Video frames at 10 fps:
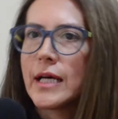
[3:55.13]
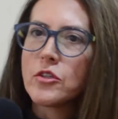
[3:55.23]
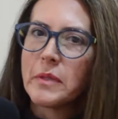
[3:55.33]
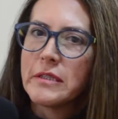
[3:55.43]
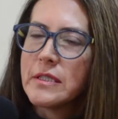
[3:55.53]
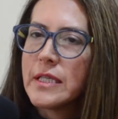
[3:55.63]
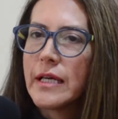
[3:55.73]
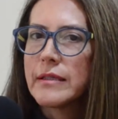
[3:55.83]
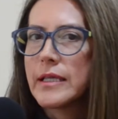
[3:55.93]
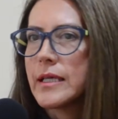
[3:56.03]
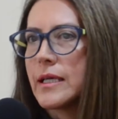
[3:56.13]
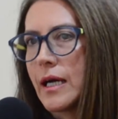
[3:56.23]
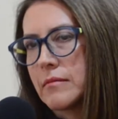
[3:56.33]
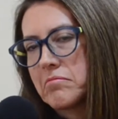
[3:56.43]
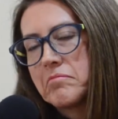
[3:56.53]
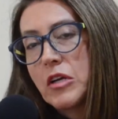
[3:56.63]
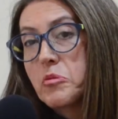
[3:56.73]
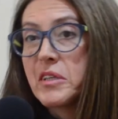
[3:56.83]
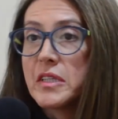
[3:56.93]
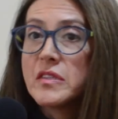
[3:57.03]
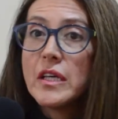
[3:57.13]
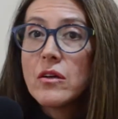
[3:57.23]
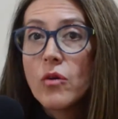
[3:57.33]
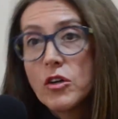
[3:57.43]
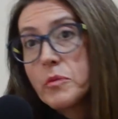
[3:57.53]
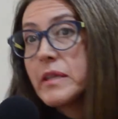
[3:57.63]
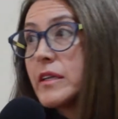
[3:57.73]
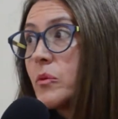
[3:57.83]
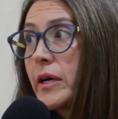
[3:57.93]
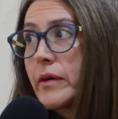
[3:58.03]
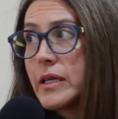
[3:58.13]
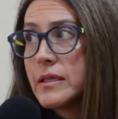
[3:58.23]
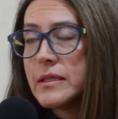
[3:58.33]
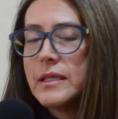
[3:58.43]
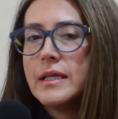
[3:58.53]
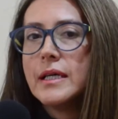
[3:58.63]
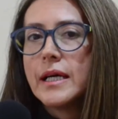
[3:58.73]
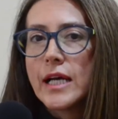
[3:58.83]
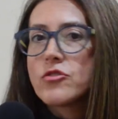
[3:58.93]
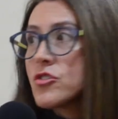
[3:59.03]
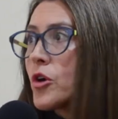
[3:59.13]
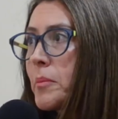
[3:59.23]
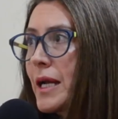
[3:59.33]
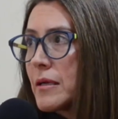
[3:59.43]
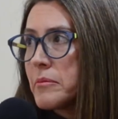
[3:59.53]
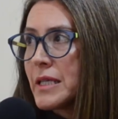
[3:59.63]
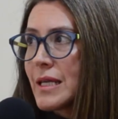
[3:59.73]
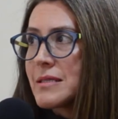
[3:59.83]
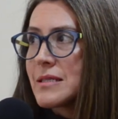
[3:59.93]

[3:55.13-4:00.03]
a los 27, a los 25, a los 29. Eso es normal mientras